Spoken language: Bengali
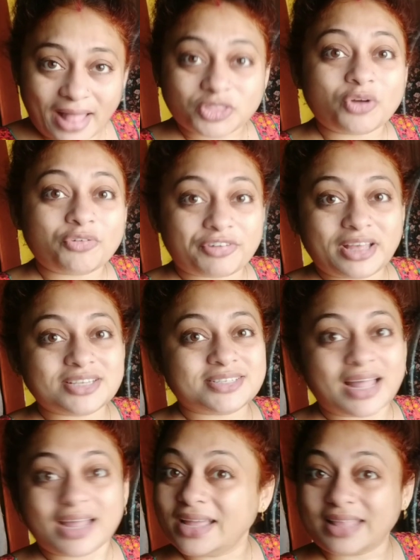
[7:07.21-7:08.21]
এত ফ্রেশ
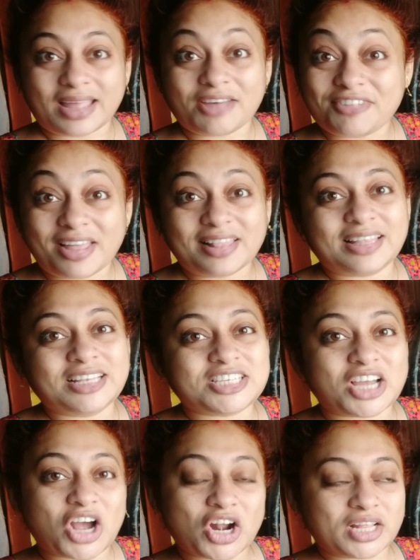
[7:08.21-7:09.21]
থাকে দেখে ফেলতে
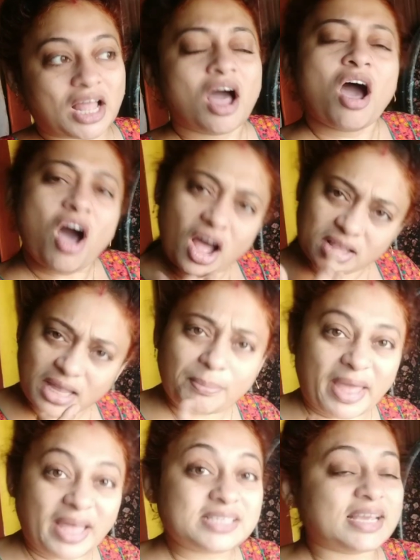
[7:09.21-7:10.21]
ইচ্ছা করে না অনেকে
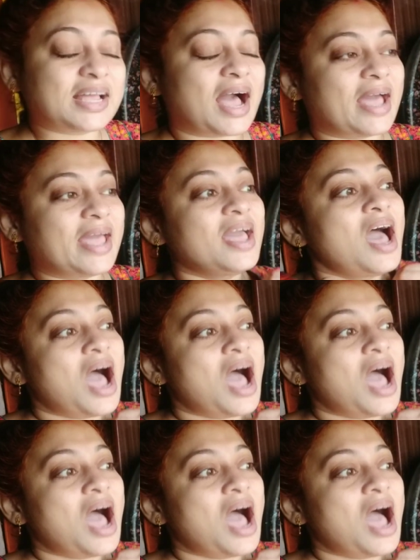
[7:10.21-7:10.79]
ভেজে খায়